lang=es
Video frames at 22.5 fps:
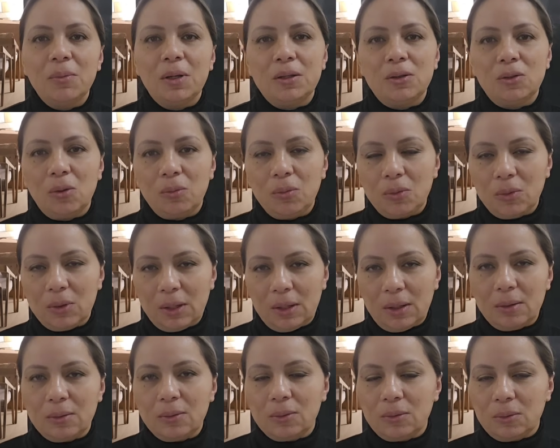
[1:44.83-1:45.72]
Me tomé
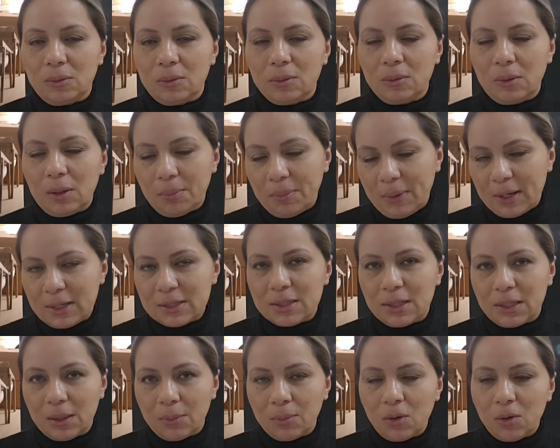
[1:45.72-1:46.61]
un
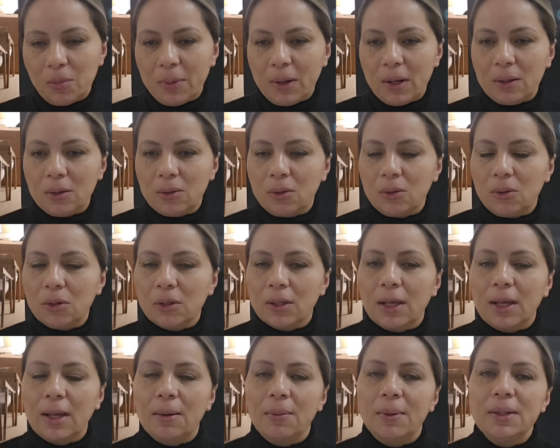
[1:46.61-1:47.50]
paracetamol para el dolor
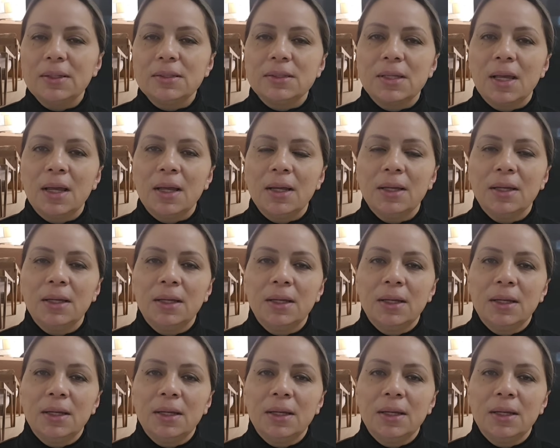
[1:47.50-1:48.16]
de cabeza.